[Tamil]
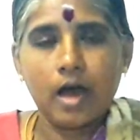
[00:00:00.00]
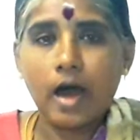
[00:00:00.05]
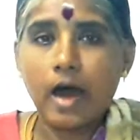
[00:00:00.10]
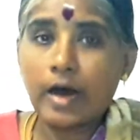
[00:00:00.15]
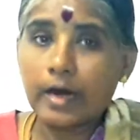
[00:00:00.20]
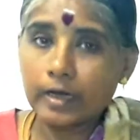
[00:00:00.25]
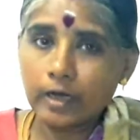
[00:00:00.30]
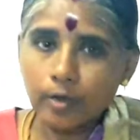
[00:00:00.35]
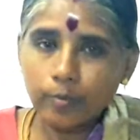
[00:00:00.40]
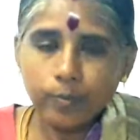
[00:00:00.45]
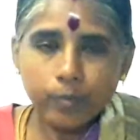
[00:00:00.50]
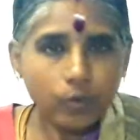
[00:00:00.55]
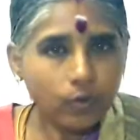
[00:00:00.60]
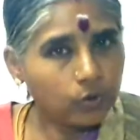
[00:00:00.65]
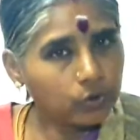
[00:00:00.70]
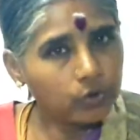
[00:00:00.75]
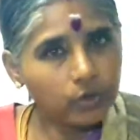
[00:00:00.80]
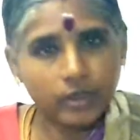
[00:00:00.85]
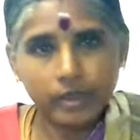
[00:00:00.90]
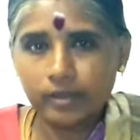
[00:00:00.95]
அரப்பு
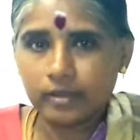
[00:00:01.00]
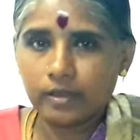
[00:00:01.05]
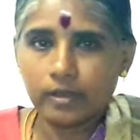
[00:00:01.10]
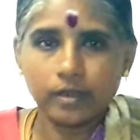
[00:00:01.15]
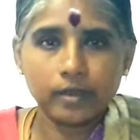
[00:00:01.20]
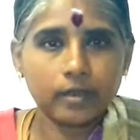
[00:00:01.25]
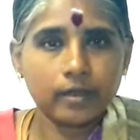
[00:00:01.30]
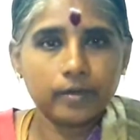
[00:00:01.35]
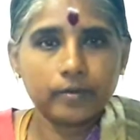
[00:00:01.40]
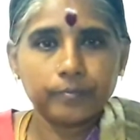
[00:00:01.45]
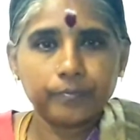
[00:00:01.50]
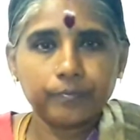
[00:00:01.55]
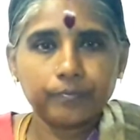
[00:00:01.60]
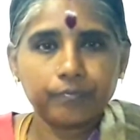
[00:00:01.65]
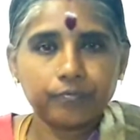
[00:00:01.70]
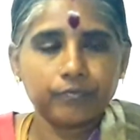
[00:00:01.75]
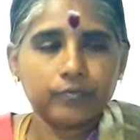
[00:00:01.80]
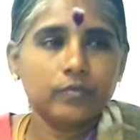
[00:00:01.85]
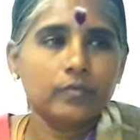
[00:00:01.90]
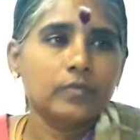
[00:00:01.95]
கொஞ்சம் எடுத்துக்கோங்க
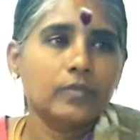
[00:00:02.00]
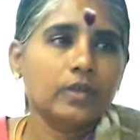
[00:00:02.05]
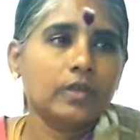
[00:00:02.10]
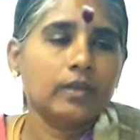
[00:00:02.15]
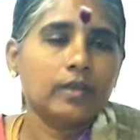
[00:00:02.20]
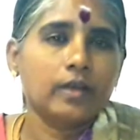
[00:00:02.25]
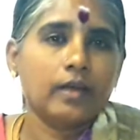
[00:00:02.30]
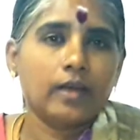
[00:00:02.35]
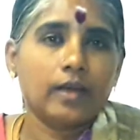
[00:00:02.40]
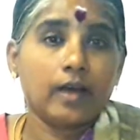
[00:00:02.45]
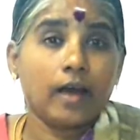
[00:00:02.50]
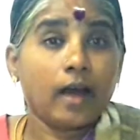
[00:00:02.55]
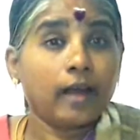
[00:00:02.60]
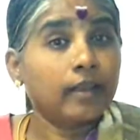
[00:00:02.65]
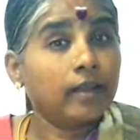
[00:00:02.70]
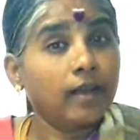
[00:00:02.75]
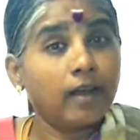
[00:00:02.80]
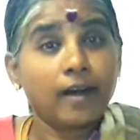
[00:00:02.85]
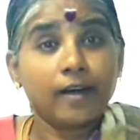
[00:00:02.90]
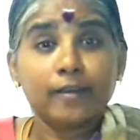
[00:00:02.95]

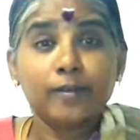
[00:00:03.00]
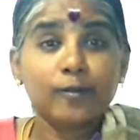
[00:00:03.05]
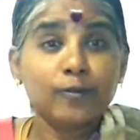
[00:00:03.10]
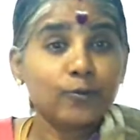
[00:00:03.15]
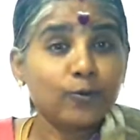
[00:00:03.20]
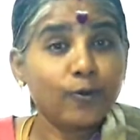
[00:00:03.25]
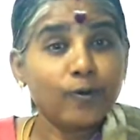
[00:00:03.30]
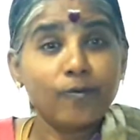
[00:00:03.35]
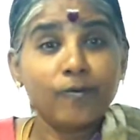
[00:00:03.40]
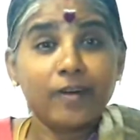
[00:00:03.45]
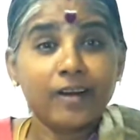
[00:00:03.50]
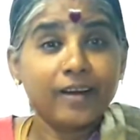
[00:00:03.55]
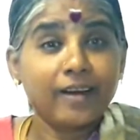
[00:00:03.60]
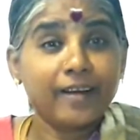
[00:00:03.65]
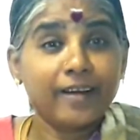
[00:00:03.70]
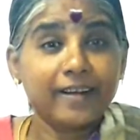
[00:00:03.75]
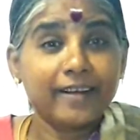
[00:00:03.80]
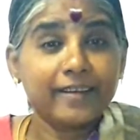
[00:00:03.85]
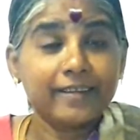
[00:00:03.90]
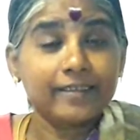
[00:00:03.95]
அந்த காலத்தில் சொல்லுவாங்க
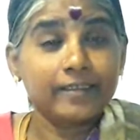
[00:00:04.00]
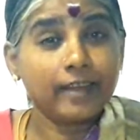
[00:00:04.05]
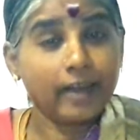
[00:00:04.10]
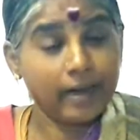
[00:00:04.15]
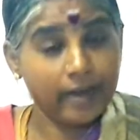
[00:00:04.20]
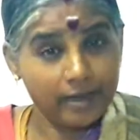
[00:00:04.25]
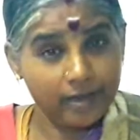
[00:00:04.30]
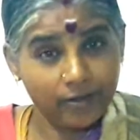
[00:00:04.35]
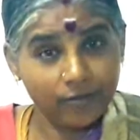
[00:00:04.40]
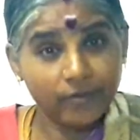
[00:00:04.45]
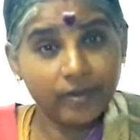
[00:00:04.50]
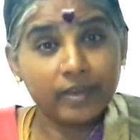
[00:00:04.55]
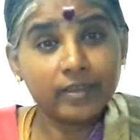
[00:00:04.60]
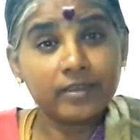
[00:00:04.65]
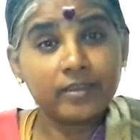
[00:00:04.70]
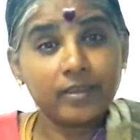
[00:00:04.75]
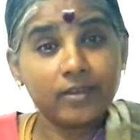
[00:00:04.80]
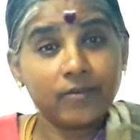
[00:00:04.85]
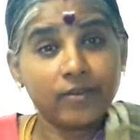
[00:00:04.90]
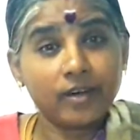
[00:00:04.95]
தலைக்கு வேறு
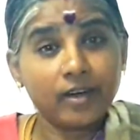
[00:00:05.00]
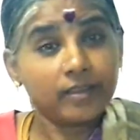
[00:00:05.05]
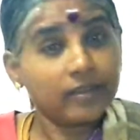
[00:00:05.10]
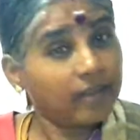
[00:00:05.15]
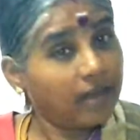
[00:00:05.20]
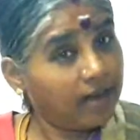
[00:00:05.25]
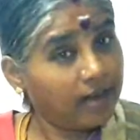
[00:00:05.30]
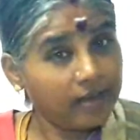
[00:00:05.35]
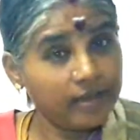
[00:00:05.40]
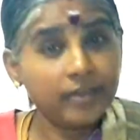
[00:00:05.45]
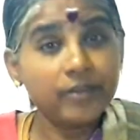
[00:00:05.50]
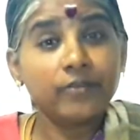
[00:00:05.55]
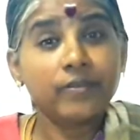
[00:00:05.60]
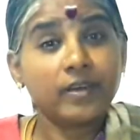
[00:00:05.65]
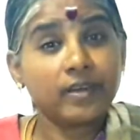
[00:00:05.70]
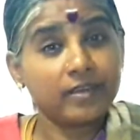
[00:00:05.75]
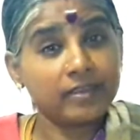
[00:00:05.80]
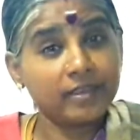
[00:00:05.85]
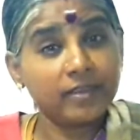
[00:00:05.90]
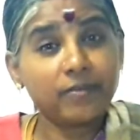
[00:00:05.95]
சீவக்காய் தாடிக்கு
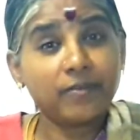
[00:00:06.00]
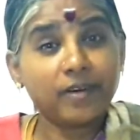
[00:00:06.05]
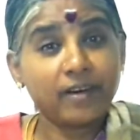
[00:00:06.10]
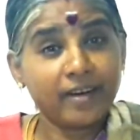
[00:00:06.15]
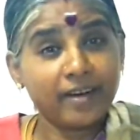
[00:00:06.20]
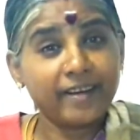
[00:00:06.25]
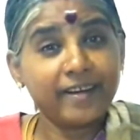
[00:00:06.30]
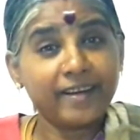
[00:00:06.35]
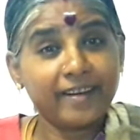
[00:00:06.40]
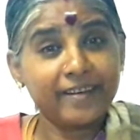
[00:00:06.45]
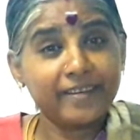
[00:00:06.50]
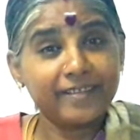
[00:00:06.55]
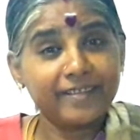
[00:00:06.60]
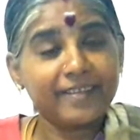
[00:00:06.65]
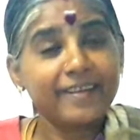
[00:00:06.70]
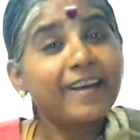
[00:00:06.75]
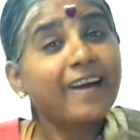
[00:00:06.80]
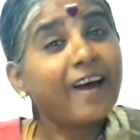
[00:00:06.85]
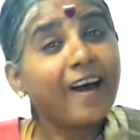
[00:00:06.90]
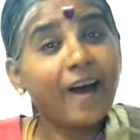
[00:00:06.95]
வேறு சீவக்காயான்னு
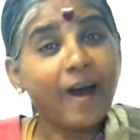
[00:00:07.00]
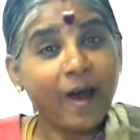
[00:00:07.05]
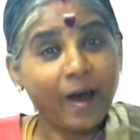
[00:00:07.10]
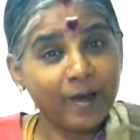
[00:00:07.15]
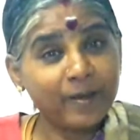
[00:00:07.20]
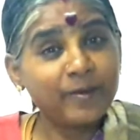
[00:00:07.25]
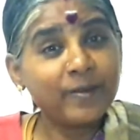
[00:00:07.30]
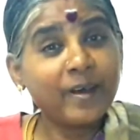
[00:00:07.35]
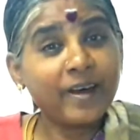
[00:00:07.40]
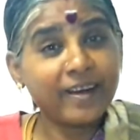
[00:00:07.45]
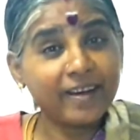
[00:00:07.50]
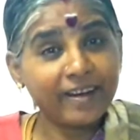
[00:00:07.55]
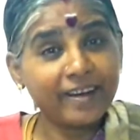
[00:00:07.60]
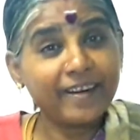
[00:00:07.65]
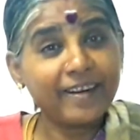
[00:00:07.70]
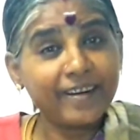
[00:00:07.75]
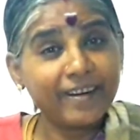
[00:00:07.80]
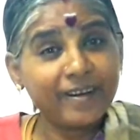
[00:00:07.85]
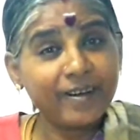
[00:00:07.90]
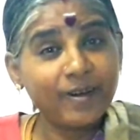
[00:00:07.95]
அதுதாங்க
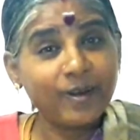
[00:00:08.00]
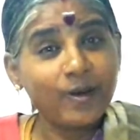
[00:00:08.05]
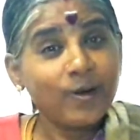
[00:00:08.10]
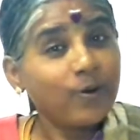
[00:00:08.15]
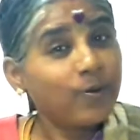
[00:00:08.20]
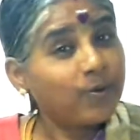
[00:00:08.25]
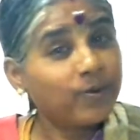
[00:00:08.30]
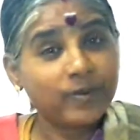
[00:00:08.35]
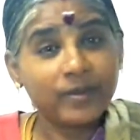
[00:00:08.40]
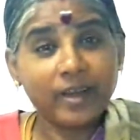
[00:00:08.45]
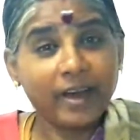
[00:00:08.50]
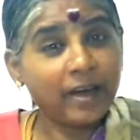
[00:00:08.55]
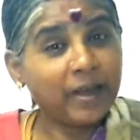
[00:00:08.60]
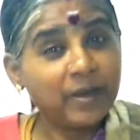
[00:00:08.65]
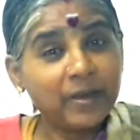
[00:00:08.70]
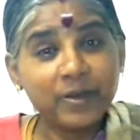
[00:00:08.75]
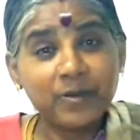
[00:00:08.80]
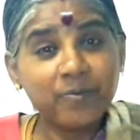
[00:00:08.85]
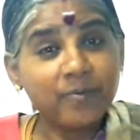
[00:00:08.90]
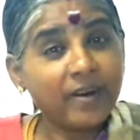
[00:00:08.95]

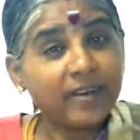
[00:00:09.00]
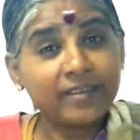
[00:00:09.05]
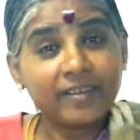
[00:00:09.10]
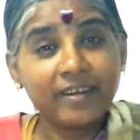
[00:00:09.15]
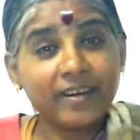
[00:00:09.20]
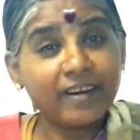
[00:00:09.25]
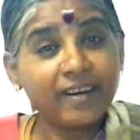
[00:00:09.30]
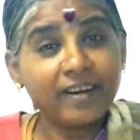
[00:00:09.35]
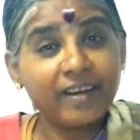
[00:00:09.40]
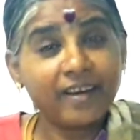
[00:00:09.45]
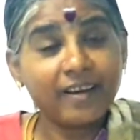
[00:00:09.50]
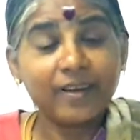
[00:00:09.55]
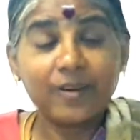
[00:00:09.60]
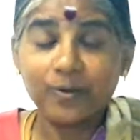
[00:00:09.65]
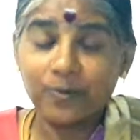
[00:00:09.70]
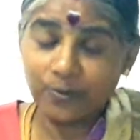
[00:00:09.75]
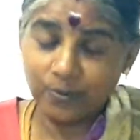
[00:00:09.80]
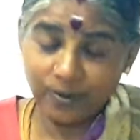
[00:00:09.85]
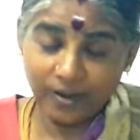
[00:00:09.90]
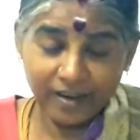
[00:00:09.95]
தலைக்கு மாத்திரம் இல்லை
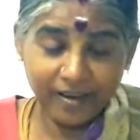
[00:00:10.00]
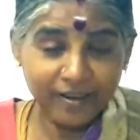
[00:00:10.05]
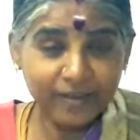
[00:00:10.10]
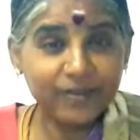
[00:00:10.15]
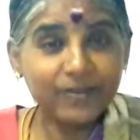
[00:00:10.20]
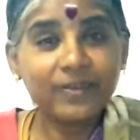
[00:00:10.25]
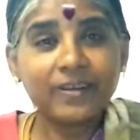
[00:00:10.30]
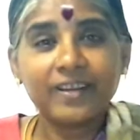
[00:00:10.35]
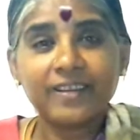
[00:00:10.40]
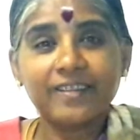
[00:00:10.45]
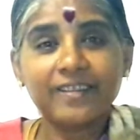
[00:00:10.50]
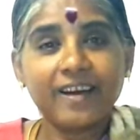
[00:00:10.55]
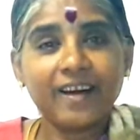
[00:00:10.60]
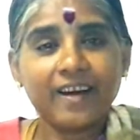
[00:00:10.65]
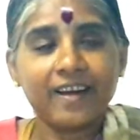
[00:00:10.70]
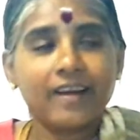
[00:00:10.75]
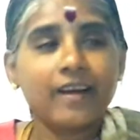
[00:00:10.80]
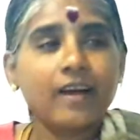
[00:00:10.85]
உடலுக்கும் அதுதான்